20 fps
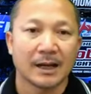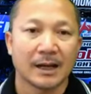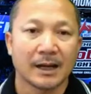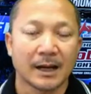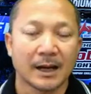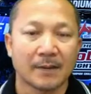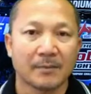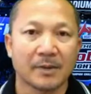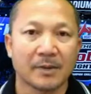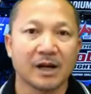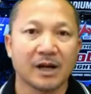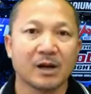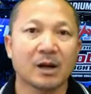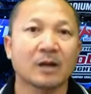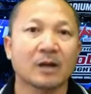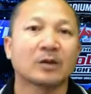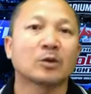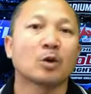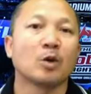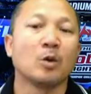อำเภอดอน
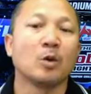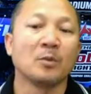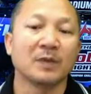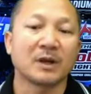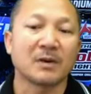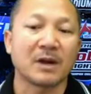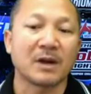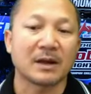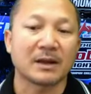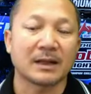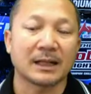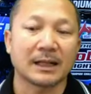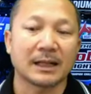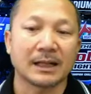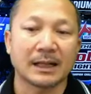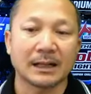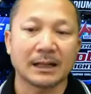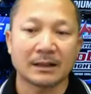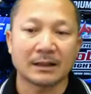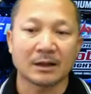ตูมจังหวัด
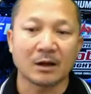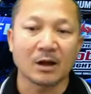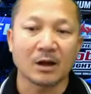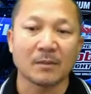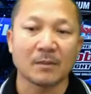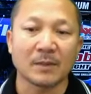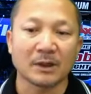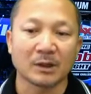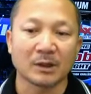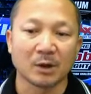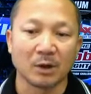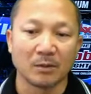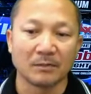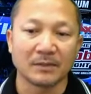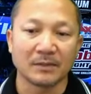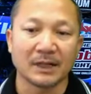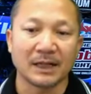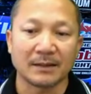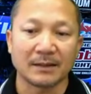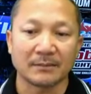นครปฐม
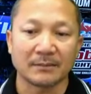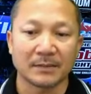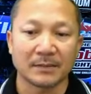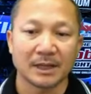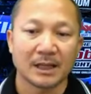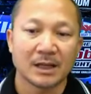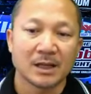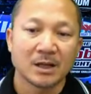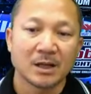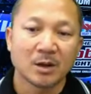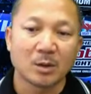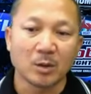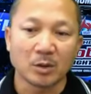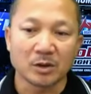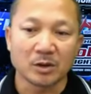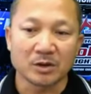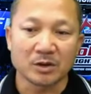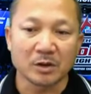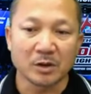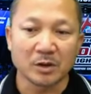นะครับคุณ
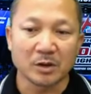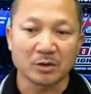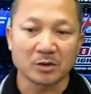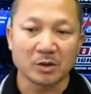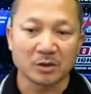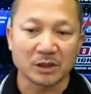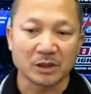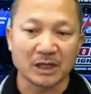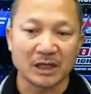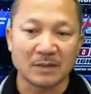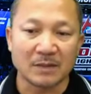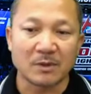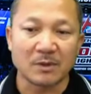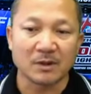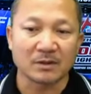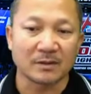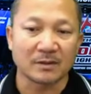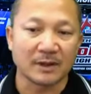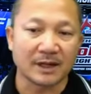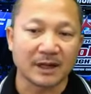โชคทยิมบอกส
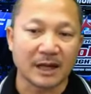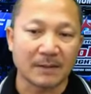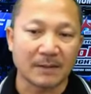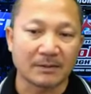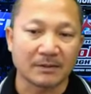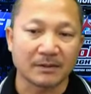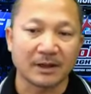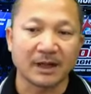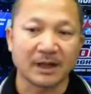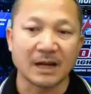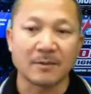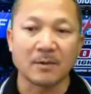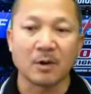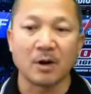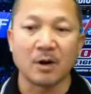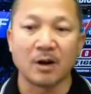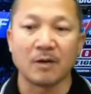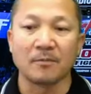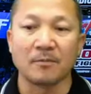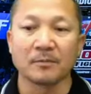วัสดีครับสวัสดีครับผม